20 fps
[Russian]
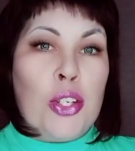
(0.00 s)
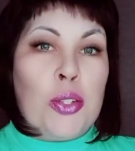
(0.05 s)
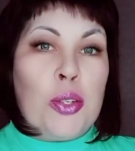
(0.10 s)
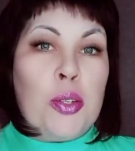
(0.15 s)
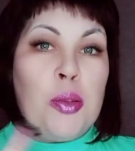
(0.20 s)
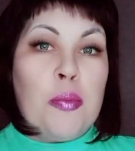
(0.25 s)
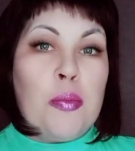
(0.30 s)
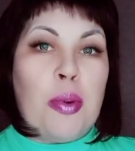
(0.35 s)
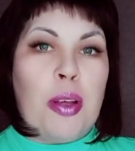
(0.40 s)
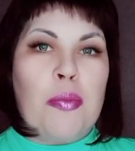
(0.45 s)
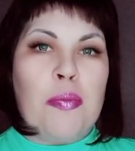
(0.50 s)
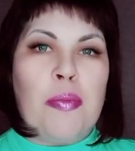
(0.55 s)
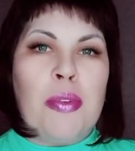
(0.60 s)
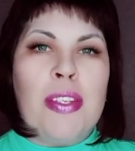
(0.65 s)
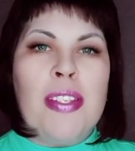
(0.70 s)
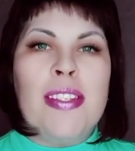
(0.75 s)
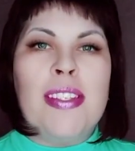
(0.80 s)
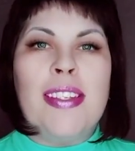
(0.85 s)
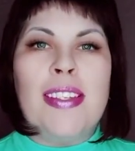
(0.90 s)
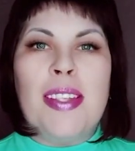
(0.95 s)
Кто не
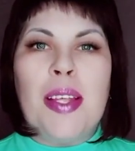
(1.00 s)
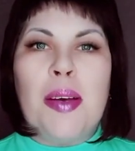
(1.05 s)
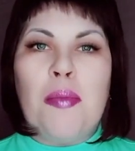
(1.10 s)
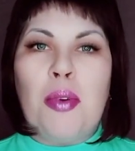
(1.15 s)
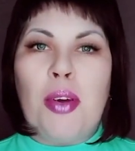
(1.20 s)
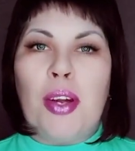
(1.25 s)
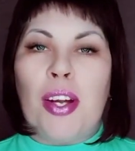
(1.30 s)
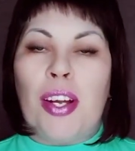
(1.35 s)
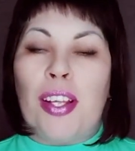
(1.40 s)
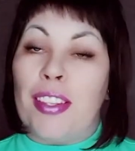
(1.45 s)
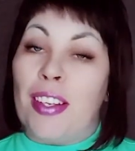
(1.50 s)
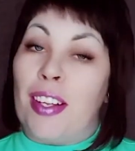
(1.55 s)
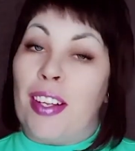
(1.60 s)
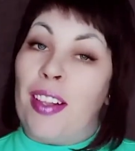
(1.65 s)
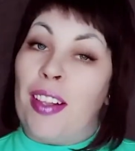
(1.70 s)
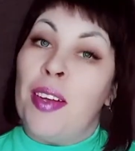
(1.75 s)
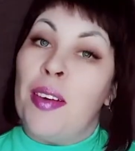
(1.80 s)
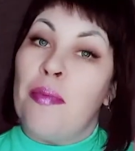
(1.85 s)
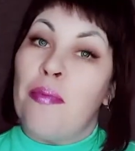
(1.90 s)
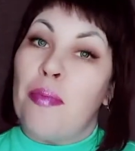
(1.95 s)
подписан на мой канал,